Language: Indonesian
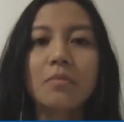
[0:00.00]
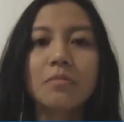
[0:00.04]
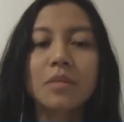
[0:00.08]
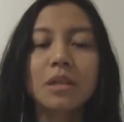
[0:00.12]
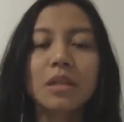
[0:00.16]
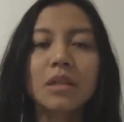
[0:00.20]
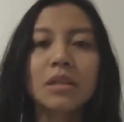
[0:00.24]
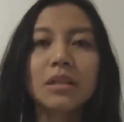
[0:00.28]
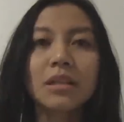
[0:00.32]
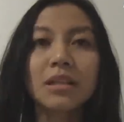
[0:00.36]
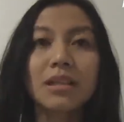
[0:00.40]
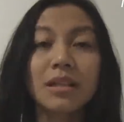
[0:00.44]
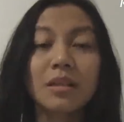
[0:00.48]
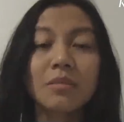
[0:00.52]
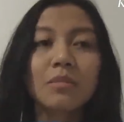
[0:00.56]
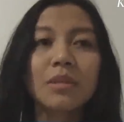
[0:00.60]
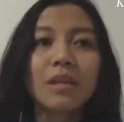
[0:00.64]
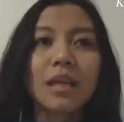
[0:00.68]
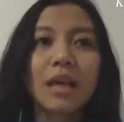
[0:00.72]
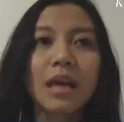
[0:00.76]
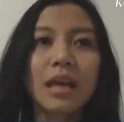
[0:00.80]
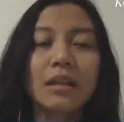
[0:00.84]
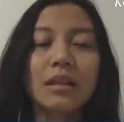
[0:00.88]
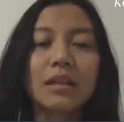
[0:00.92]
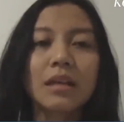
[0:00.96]
diambil, kita
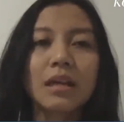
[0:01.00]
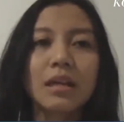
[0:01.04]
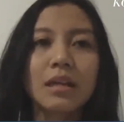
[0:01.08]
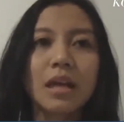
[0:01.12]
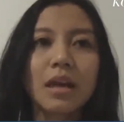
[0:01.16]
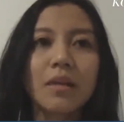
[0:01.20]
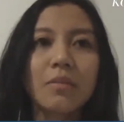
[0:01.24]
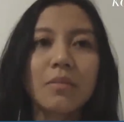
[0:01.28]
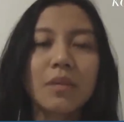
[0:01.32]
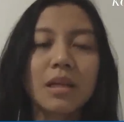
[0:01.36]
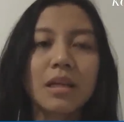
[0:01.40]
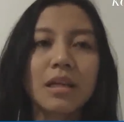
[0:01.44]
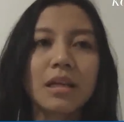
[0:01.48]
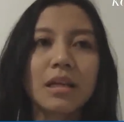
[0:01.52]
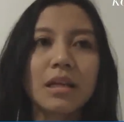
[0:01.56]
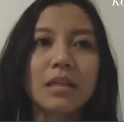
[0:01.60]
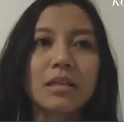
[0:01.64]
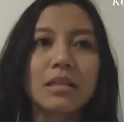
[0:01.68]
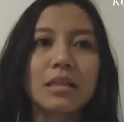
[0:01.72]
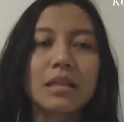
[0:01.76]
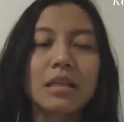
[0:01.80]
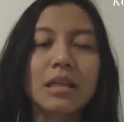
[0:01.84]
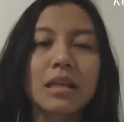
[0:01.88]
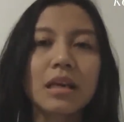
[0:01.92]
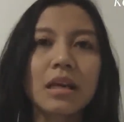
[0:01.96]
melihat dari
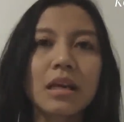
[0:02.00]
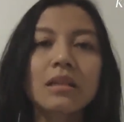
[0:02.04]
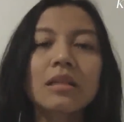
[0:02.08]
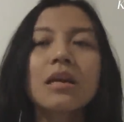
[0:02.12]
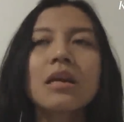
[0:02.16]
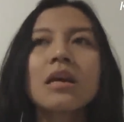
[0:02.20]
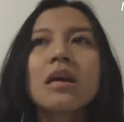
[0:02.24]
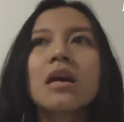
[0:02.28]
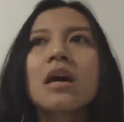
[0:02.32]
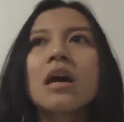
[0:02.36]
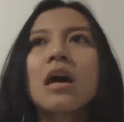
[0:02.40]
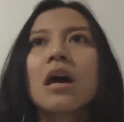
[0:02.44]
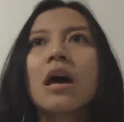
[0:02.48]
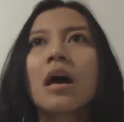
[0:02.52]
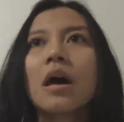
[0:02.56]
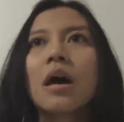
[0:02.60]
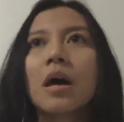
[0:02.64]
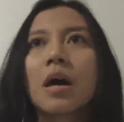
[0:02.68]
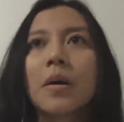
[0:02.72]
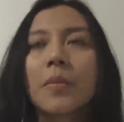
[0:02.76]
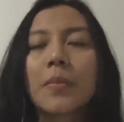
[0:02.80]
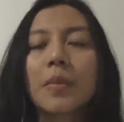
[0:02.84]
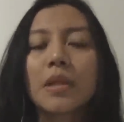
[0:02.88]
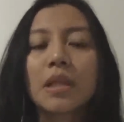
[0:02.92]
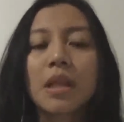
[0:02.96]
Amerika Serikat,
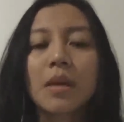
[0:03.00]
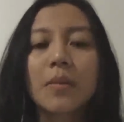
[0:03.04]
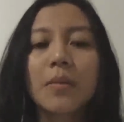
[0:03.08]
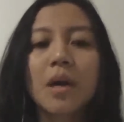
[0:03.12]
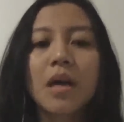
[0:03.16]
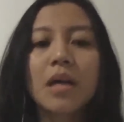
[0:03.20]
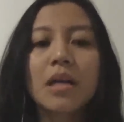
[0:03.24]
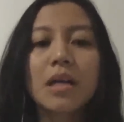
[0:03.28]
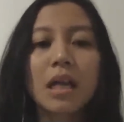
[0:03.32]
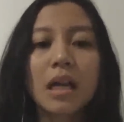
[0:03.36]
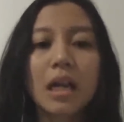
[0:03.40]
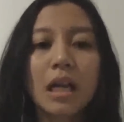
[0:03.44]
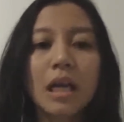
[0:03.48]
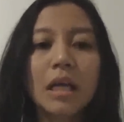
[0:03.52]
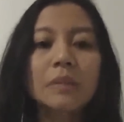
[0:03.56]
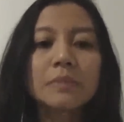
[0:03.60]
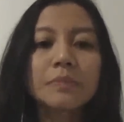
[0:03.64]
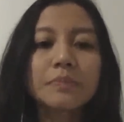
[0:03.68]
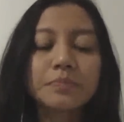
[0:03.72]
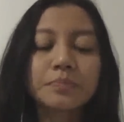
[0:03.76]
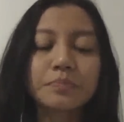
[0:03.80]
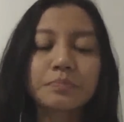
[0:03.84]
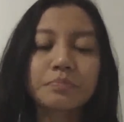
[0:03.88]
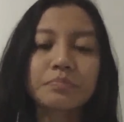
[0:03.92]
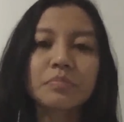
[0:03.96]
uh, pertama
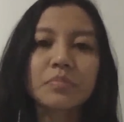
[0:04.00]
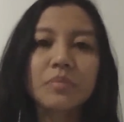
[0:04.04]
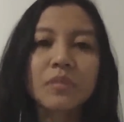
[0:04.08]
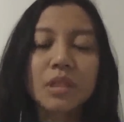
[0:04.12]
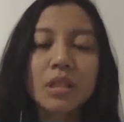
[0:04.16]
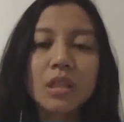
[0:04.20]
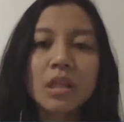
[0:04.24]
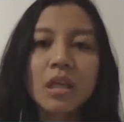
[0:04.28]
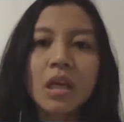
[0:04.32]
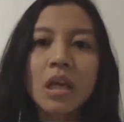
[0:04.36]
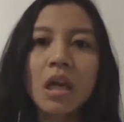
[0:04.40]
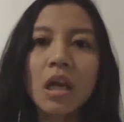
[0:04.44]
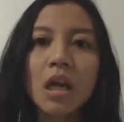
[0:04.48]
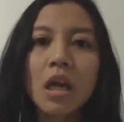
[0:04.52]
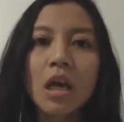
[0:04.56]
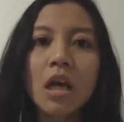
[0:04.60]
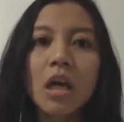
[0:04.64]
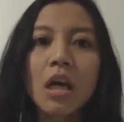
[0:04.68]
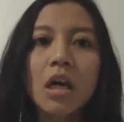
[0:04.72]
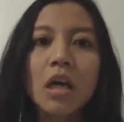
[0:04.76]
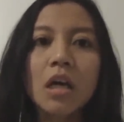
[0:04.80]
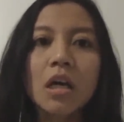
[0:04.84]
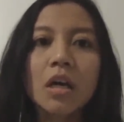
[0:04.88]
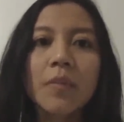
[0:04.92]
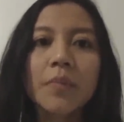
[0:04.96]
adalah
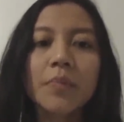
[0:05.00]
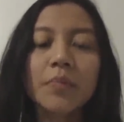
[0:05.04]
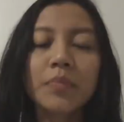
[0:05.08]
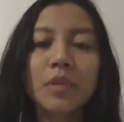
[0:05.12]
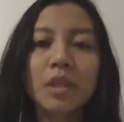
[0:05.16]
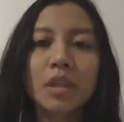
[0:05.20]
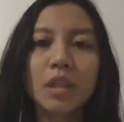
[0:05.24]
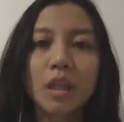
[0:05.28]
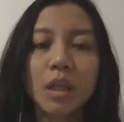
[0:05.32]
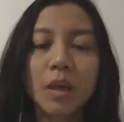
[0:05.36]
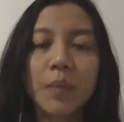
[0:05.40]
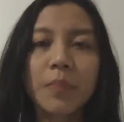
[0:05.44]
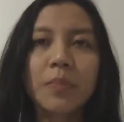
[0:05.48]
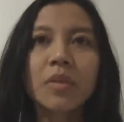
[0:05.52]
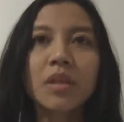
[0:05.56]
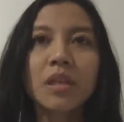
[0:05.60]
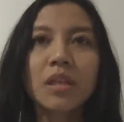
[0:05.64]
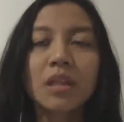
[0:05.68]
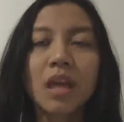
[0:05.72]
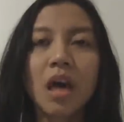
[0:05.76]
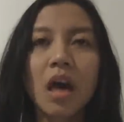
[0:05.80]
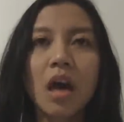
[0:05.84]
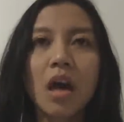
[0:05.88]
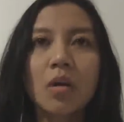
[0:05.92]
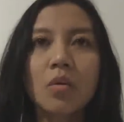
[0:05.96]
uh, tetap
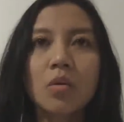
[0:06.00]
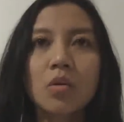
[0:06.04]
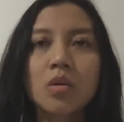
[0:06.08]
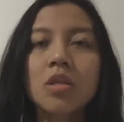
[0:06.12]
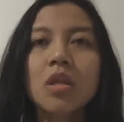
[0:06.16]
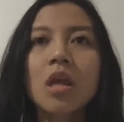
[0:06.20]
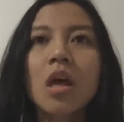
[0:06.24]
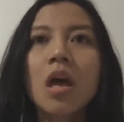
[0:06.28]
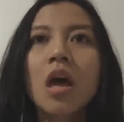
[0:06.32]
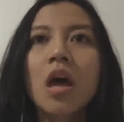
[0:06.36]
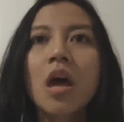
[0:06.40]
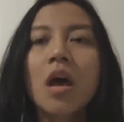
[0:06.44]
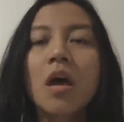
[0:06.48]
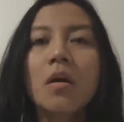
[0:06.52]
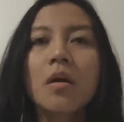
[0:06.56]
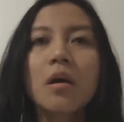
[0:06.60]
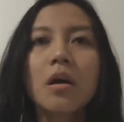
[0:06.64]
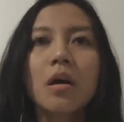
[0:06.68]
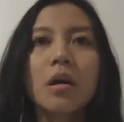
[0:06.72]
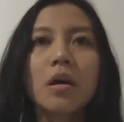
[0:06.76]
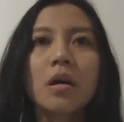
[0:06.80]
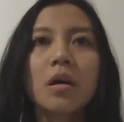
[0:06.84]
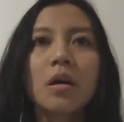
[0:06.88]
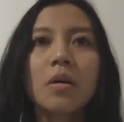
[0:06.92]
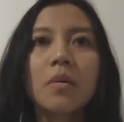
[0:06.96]
kita harus
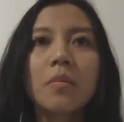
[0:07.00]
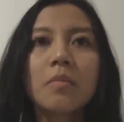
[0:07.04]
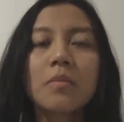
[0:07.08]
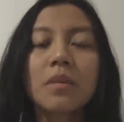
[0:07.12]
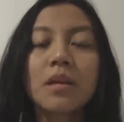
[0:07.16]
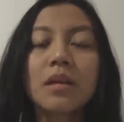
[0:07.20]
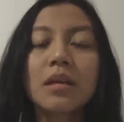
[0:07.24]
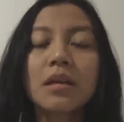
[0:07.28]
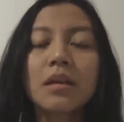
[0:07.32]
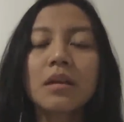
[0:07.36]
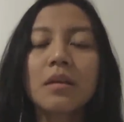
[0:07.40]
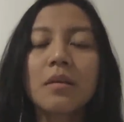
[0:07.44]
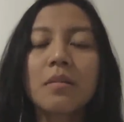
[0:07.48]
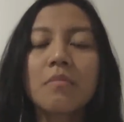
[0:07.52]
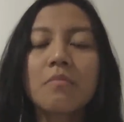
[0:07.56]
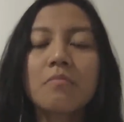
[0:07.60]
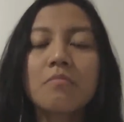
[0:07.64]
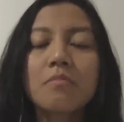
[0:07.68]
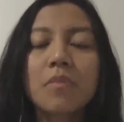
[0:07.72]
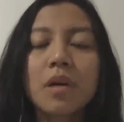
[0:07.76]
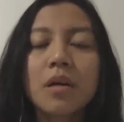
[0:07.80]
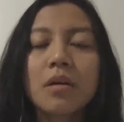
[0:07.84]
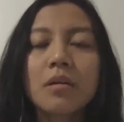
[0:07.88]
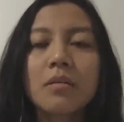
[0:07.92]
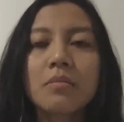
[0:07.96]
uh, men
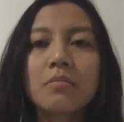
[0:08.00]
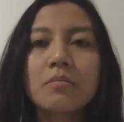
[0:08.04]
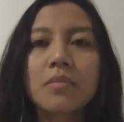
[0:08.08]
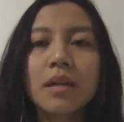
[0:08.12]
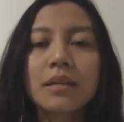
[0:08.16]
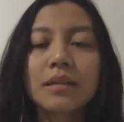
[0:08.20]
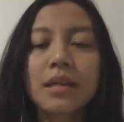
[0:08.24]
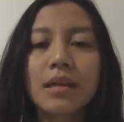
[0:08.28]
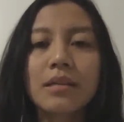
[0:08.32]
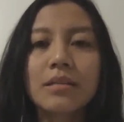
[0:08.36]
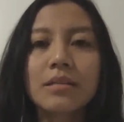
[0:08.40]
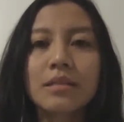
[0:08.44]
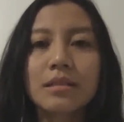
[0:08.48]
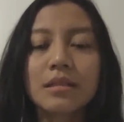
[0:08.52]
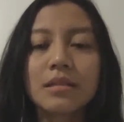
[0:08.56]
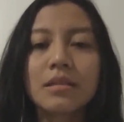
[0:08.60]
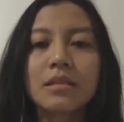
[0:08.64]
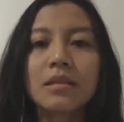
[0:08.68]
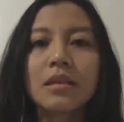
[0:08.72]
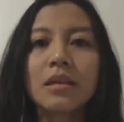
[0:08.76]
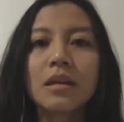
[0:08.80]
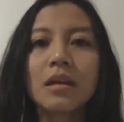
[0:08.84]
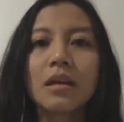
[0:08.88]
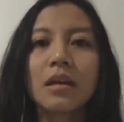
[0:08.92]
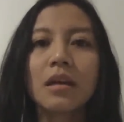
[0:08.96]

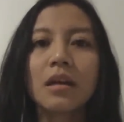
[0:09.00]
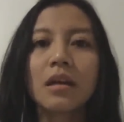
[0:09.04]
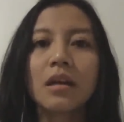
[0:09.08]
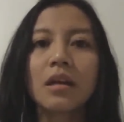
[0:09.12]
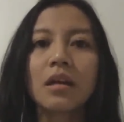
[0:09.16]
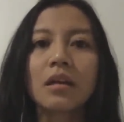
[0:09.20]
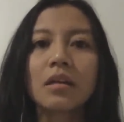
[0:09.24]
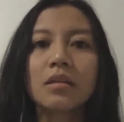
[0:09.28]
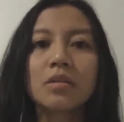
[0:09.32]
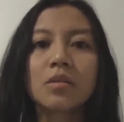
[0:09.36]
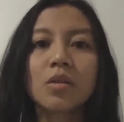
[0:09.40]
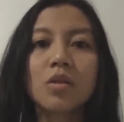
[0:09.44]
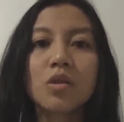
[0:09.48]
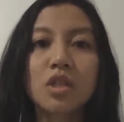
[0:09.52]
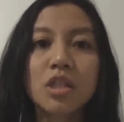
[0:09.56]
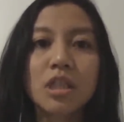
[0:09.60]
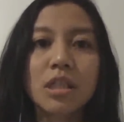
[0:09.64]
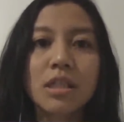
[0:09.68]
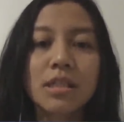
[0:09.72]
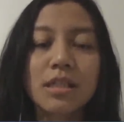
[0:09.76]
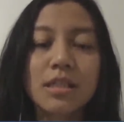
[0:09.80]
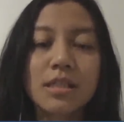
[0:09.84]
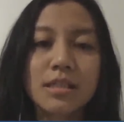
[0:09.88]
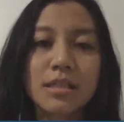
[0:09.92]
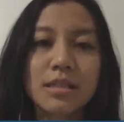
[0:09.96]
membatasi uh,
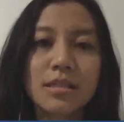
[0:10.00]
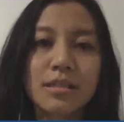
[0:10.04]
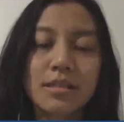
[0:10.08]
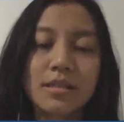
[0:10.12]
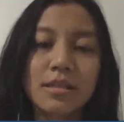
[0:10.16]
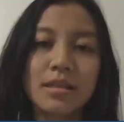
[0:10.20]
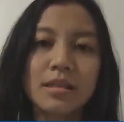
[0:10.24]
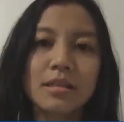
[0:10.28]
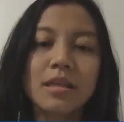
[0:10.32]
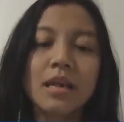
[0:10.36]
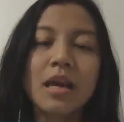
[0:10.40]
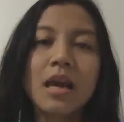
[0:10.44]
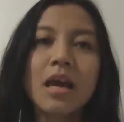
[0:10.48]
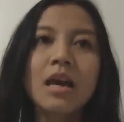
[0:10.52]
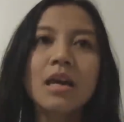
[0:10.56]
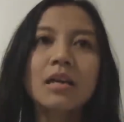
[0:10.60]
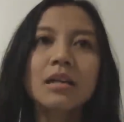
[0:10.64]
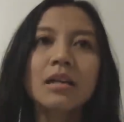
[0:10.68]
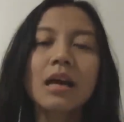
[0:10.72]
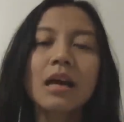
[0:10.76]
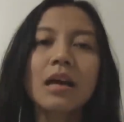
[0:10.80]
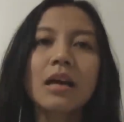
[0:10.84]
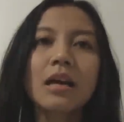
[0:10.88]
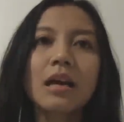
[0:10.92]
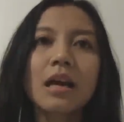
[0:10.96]
social distancing
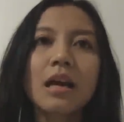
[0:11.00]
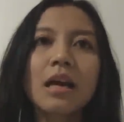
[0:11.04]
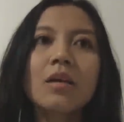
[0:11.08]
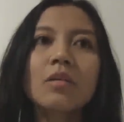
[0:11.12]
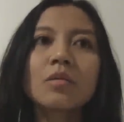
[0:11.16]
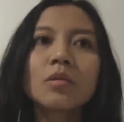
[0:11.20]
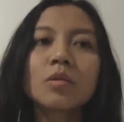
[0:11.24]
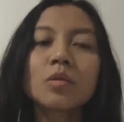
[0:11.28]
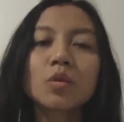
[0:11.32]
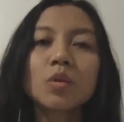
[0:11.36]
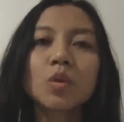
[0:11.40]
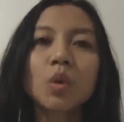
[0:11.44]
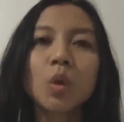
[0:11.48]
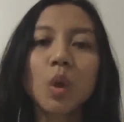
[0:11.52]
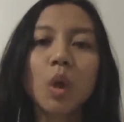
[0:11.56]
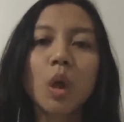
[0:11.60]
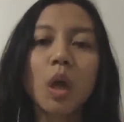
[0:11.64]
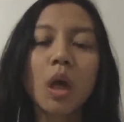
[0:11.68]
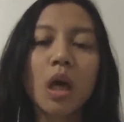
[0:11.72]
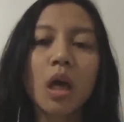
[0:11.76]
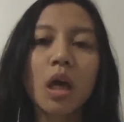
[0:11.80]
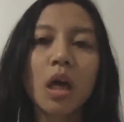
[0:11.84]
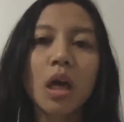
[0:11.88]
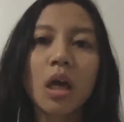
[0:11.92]
karena untuk